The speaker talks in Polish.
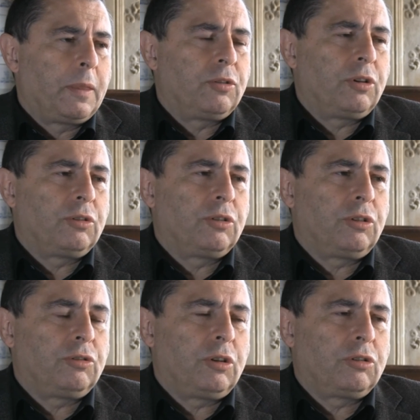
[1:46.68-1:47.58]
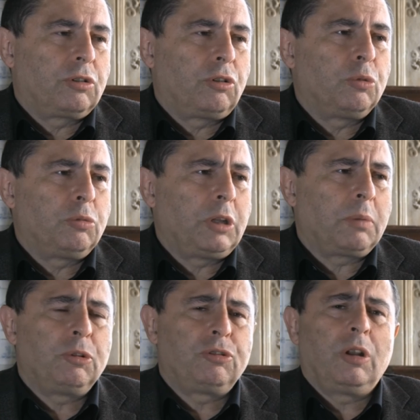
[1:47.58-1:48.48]
że, że, że, że ktoś może być
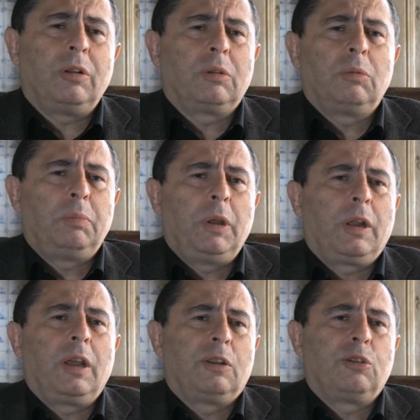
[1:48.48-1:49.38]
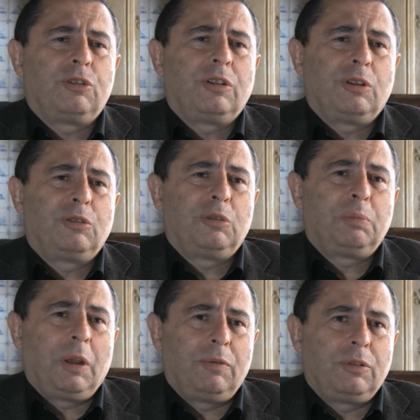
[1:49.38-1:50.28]
tak bezczelny. To był PRL, to trzeba zdać sobie
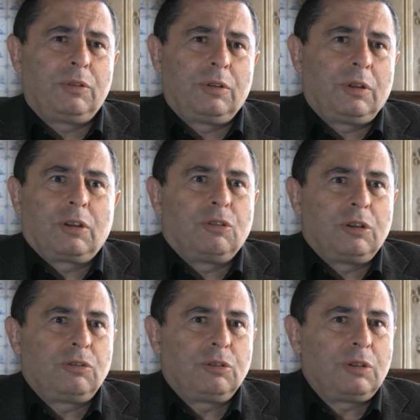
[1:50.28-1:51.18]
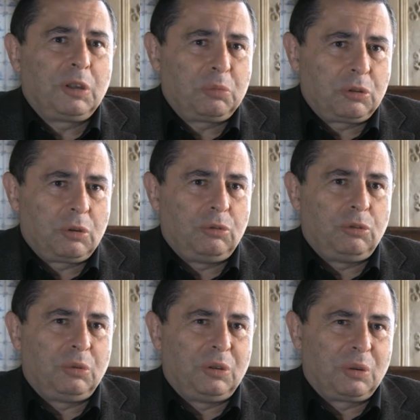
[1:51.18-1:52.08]
sprawę, że takie rzeczy to nie
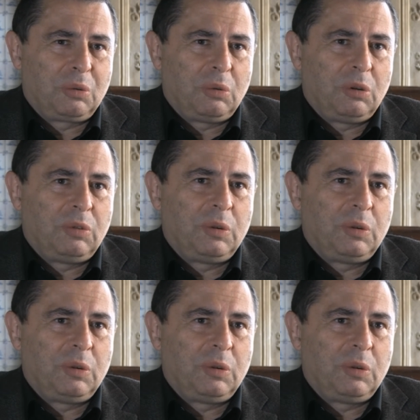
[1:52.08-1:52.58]
przychodziły do głowy.